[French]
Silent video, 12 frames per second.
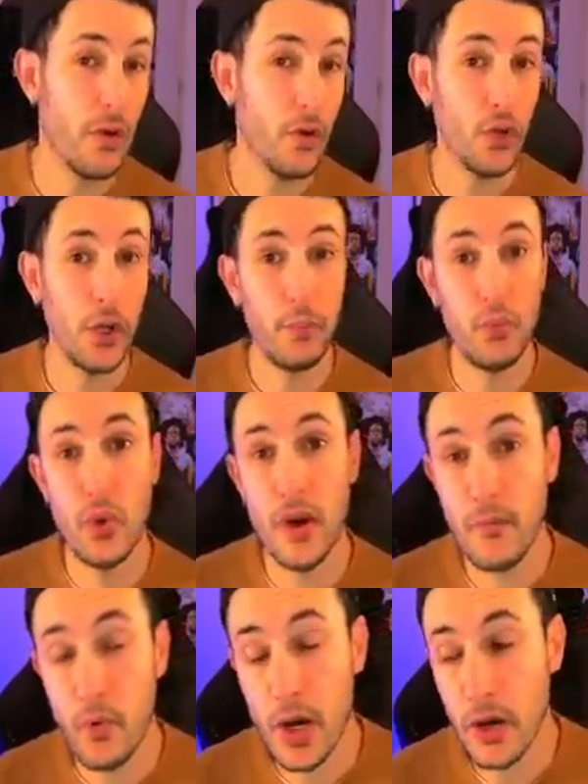On aurait pu
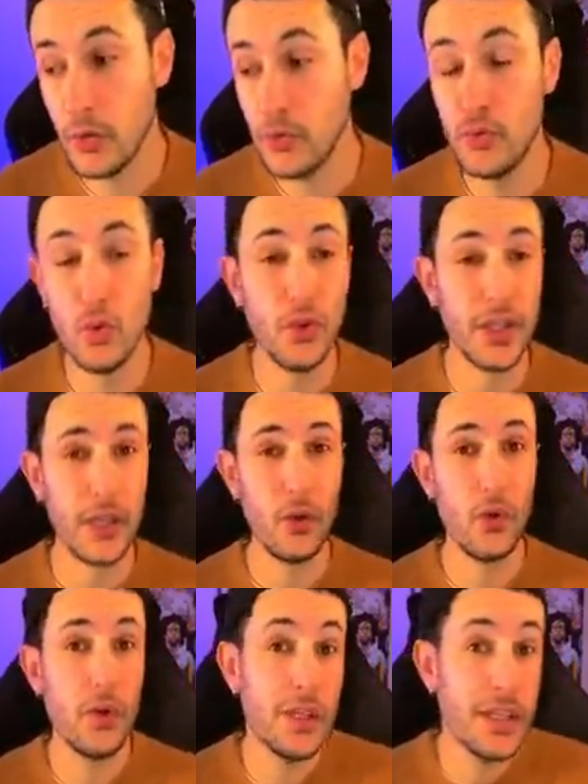avoir euh, du
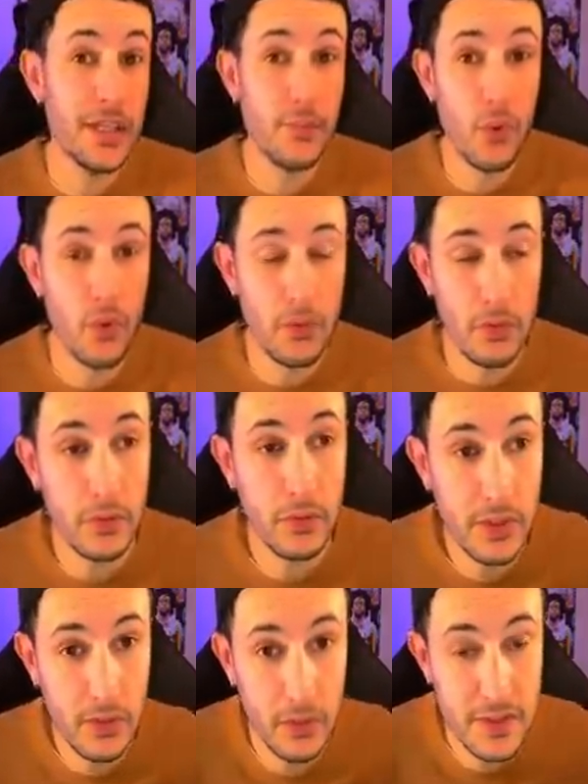Rodrigo, qui est bon
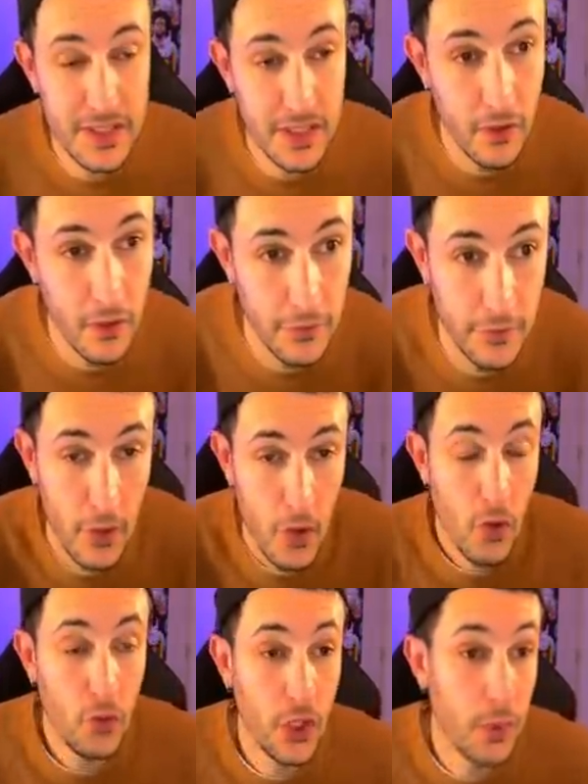lorsqu'il rentre.
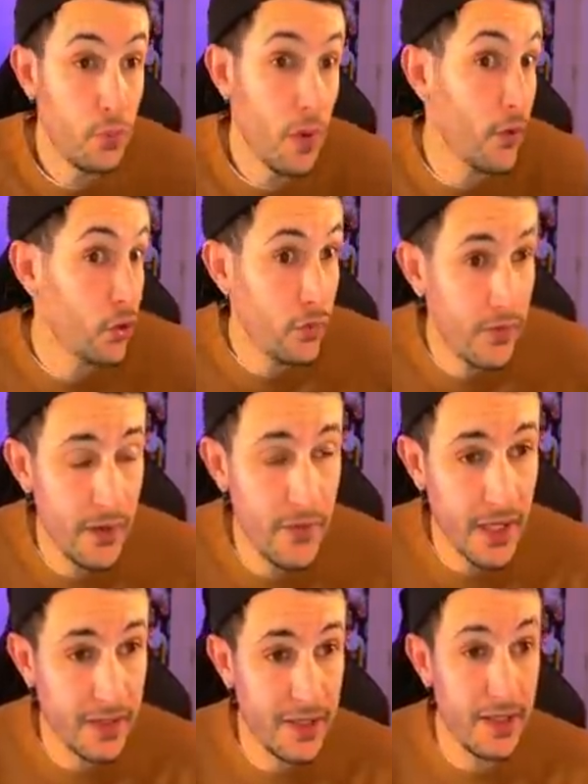On aurait pu avoir du
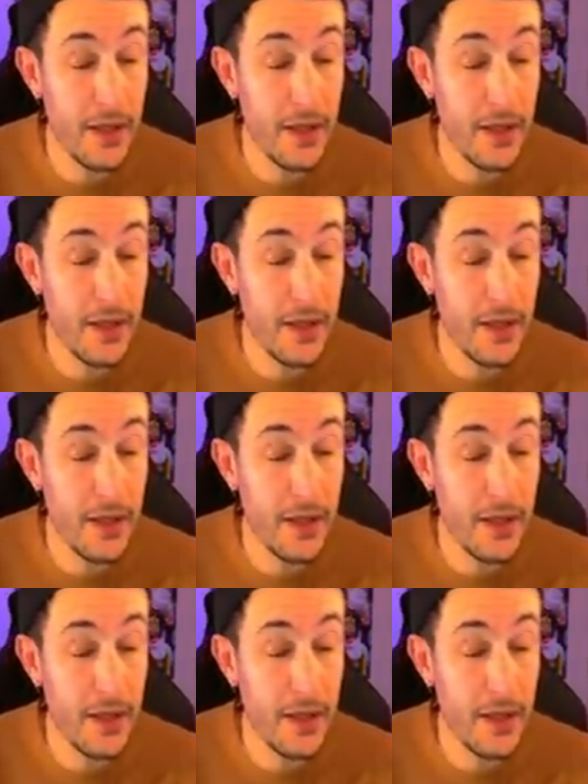Valverde.